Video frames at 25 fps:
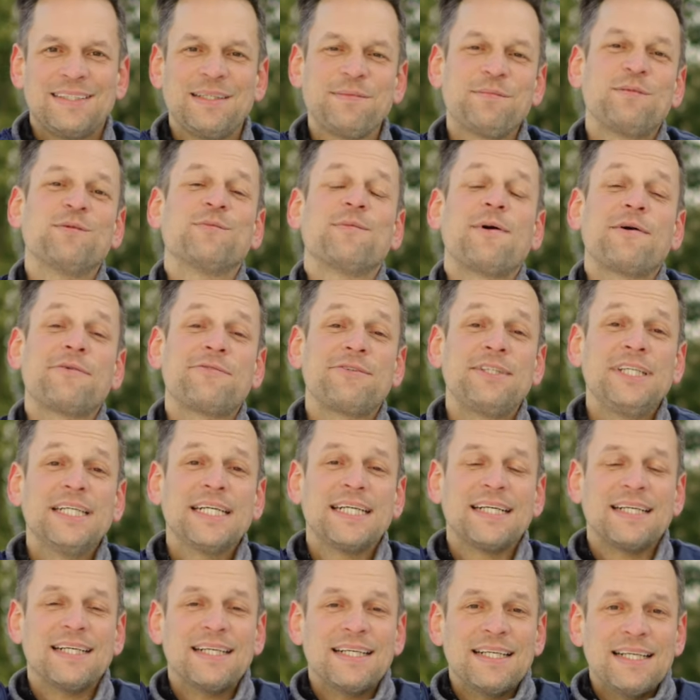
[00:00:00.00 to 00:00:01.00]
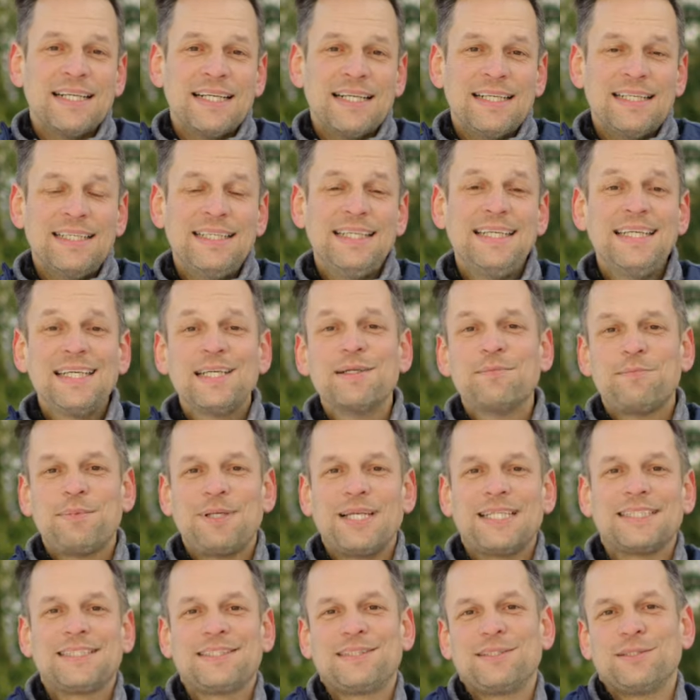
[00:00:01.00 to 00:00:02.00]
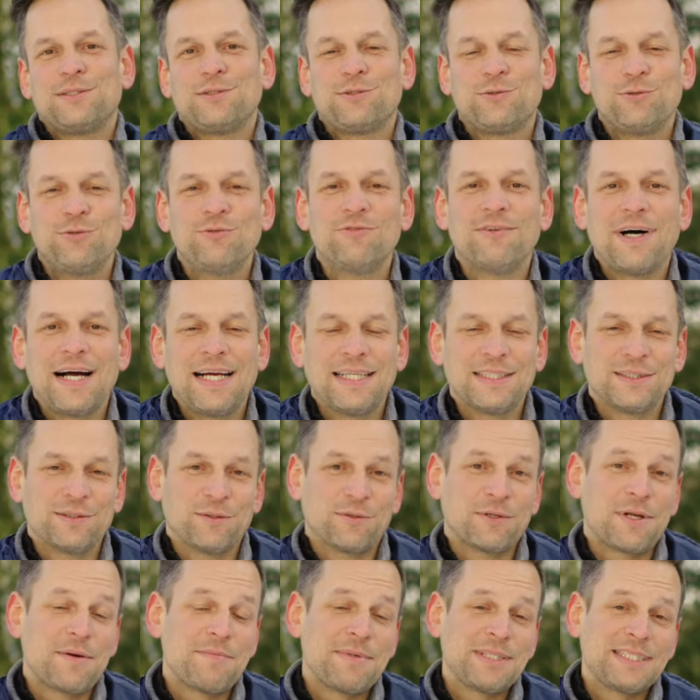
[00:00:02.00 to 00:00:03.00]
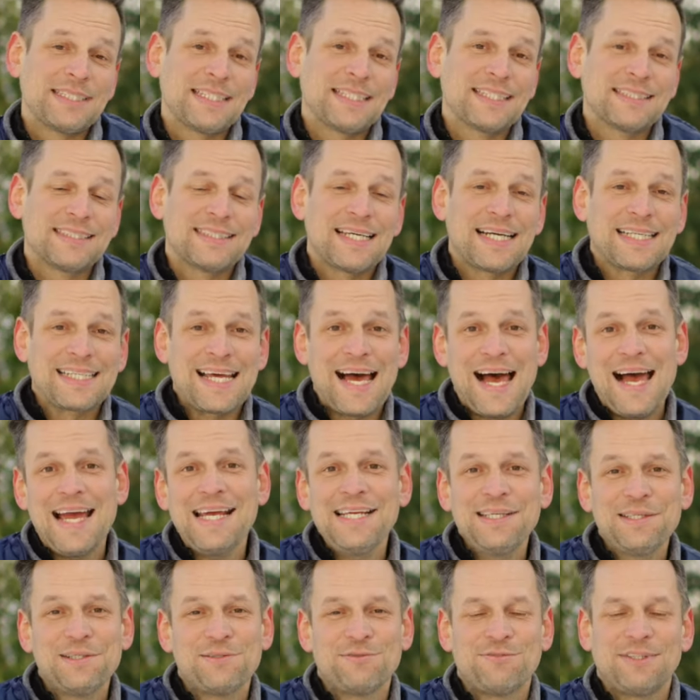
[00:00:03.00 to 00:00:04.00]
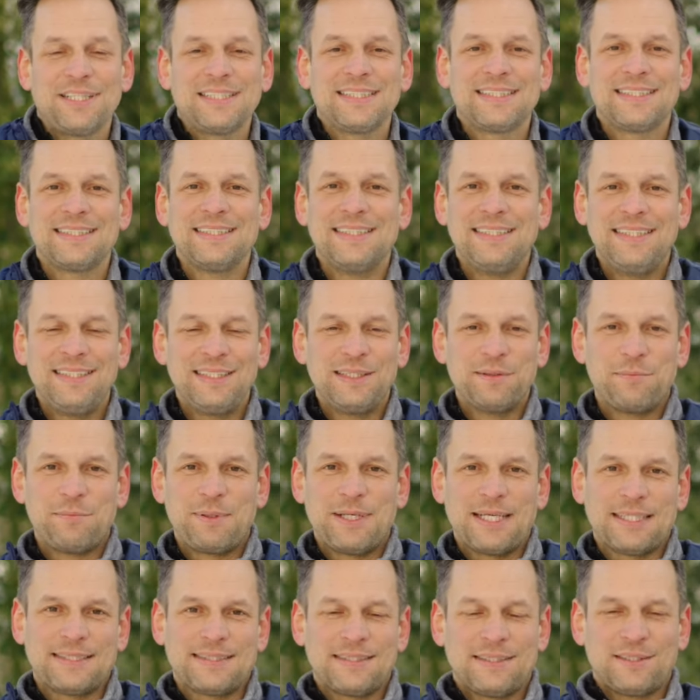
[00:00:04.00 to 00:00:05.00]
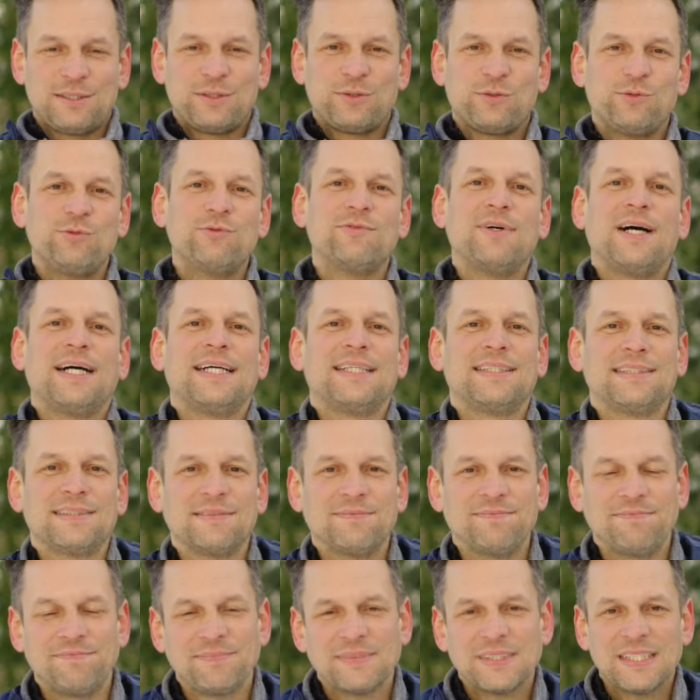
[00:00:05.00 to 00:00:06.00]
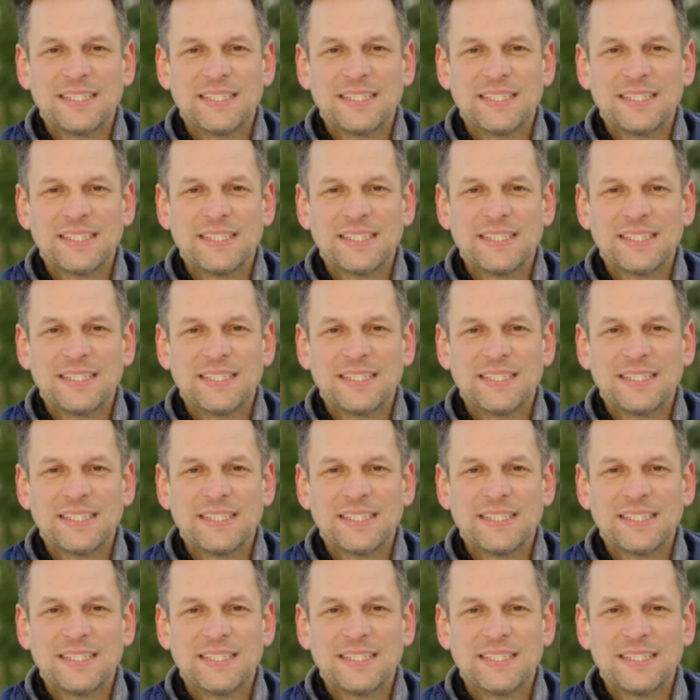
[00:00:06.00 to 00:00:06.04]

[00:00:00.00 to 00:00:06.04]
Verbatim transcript: Tipp Nummer 4. Liegeplätze zuweisen oder besser gesagt einen festen Liegeplatz zuweisen.